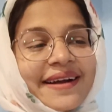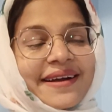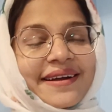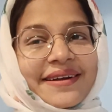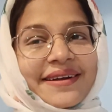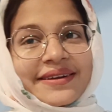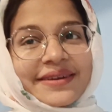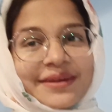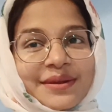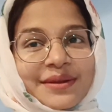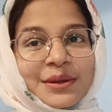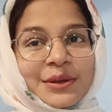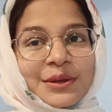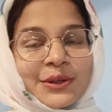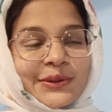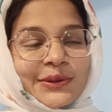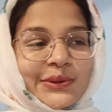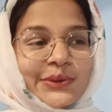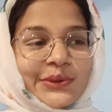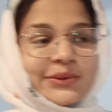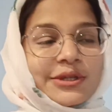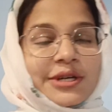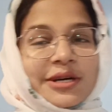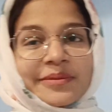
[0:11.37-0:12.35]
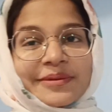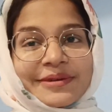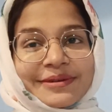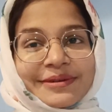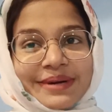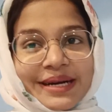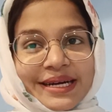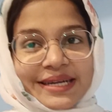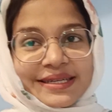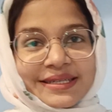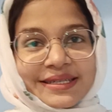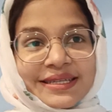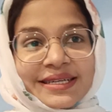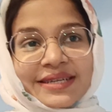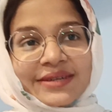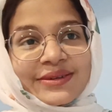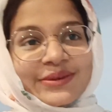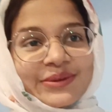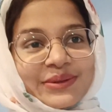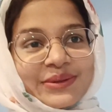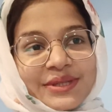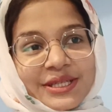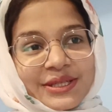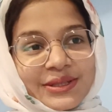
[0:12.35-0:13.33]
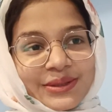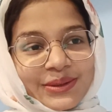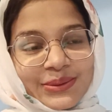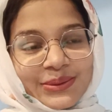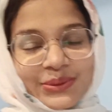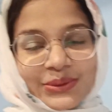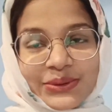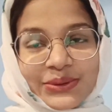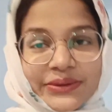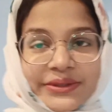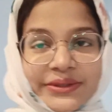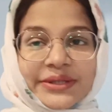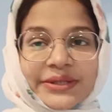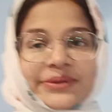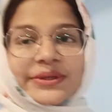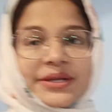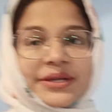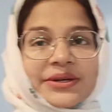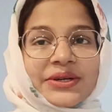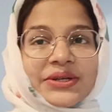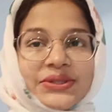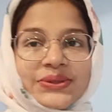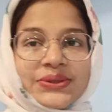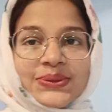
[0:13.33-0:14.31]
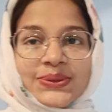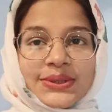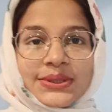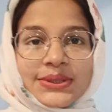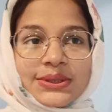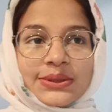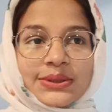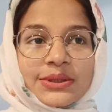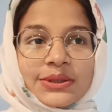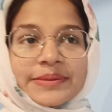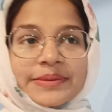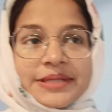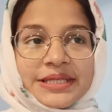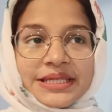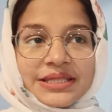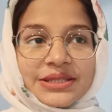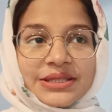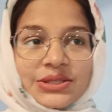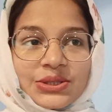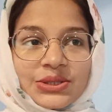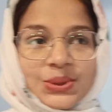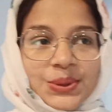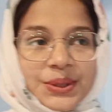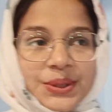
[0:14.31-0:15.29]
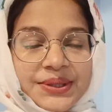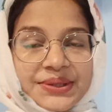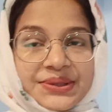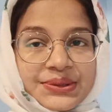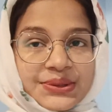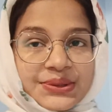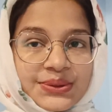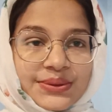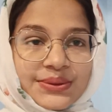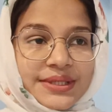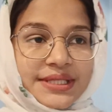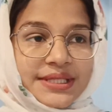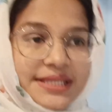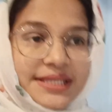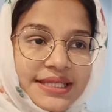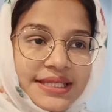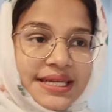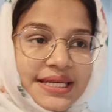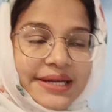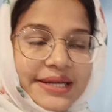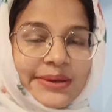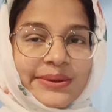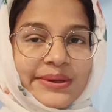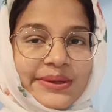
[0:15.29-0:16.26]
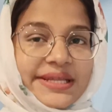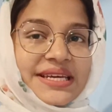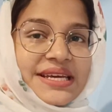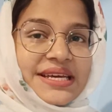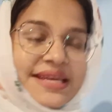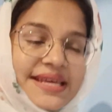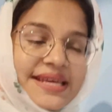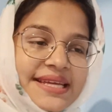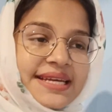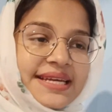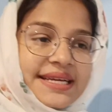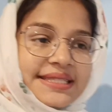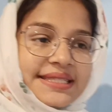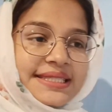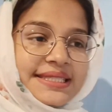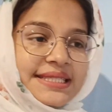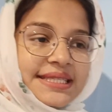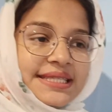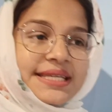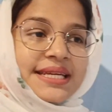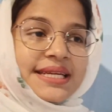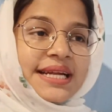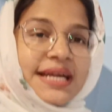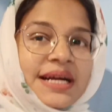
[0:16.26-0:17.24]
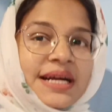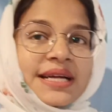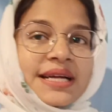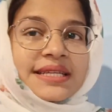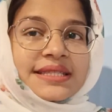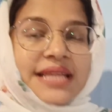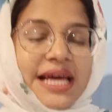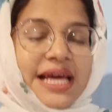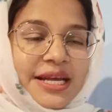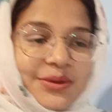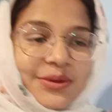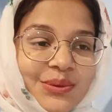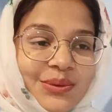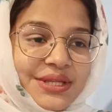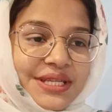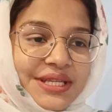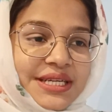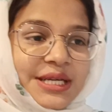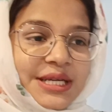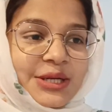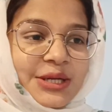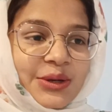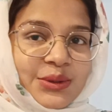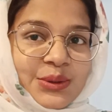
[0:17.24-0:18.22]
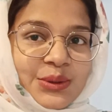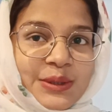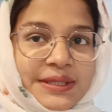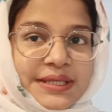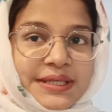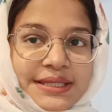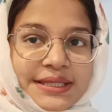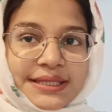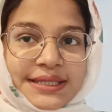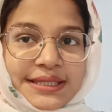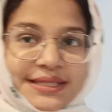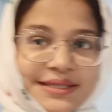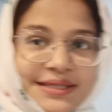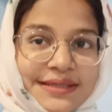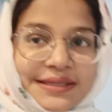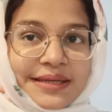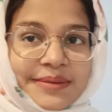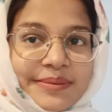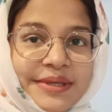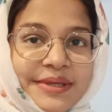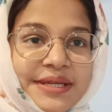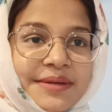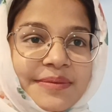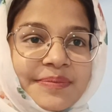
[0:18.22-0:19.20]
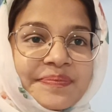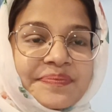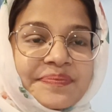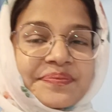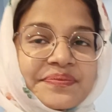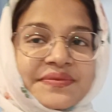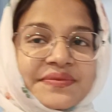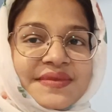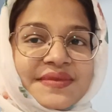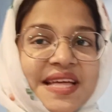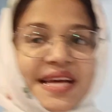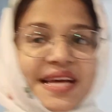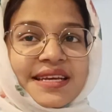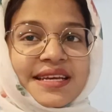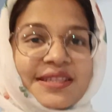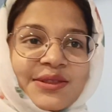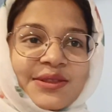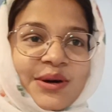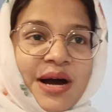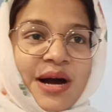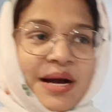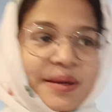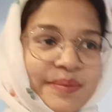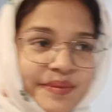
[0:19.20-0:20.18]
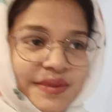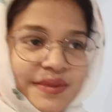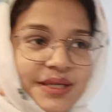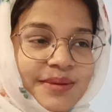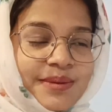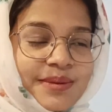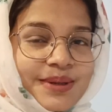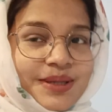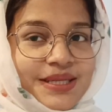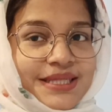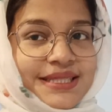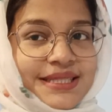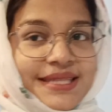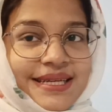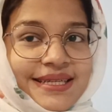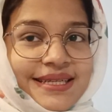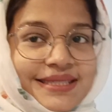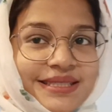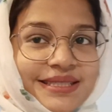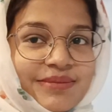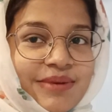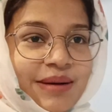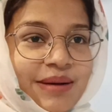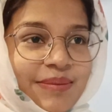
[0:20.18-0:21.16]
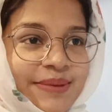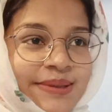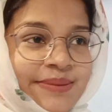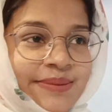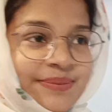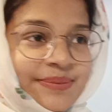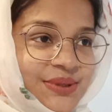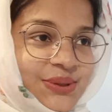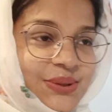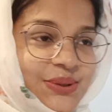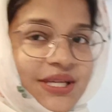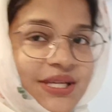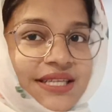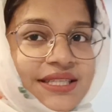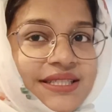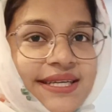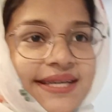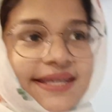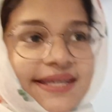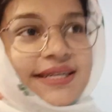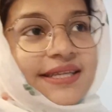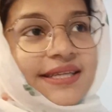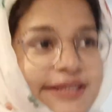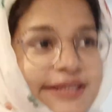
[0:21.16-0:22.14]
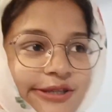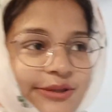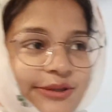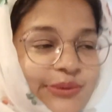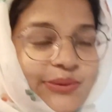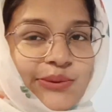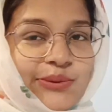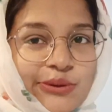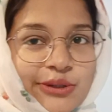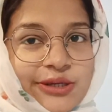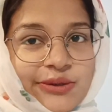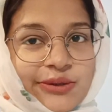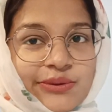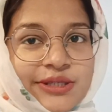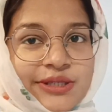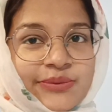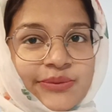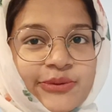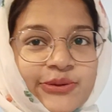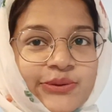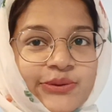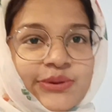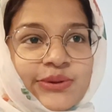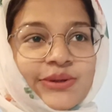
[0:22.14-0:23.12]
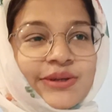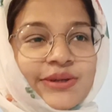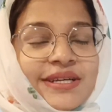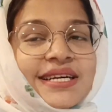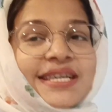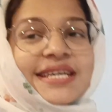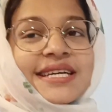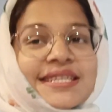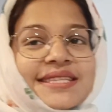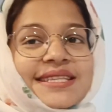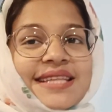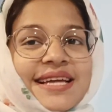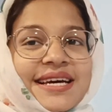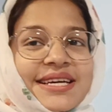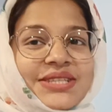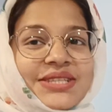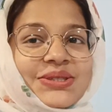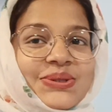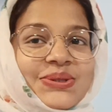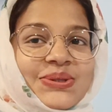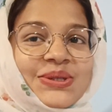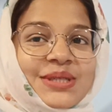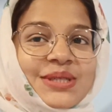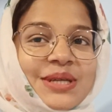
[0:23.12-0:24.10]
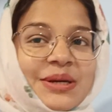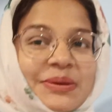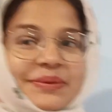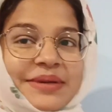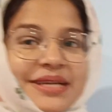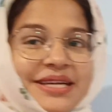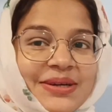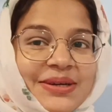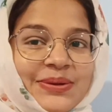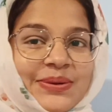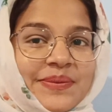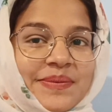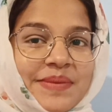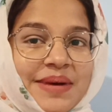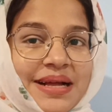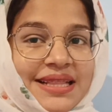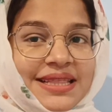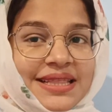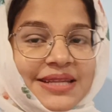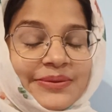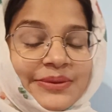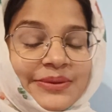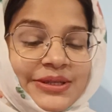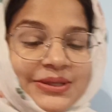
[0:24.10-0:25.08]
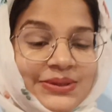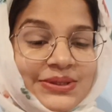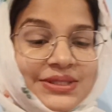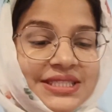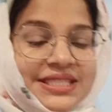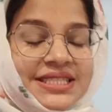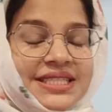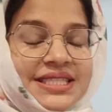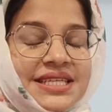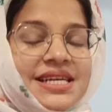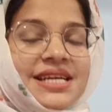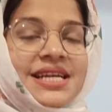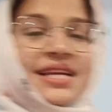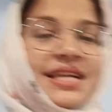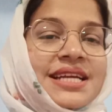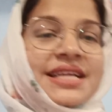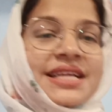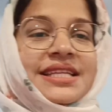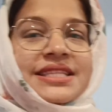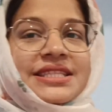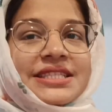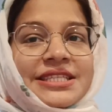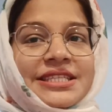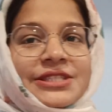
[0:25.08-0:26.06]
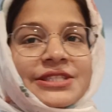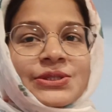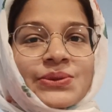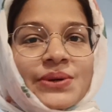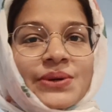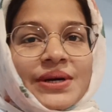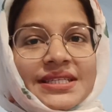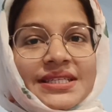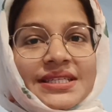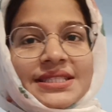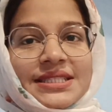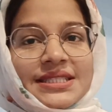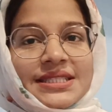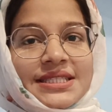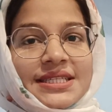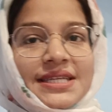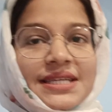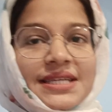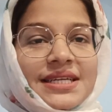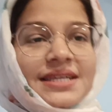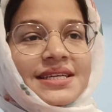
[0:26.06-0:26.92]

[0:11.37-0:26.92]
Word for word: আর দুটো আমার ভাগনা ওদের দুজনই ওরা অসুস্থ মানে জ্বর সর্দি এগুলো লেগেই আছে তাই ওদেরকে ডক্টরের কাছে নিয়ে যাবে তাই তো আমরা বাড়িতে আছি ভাবলাম চলেই যাই আর একটু ঘুরেও নিব তার জন্যই আমরা এখন মালদা বেরোচ্ছি জিজু আসছে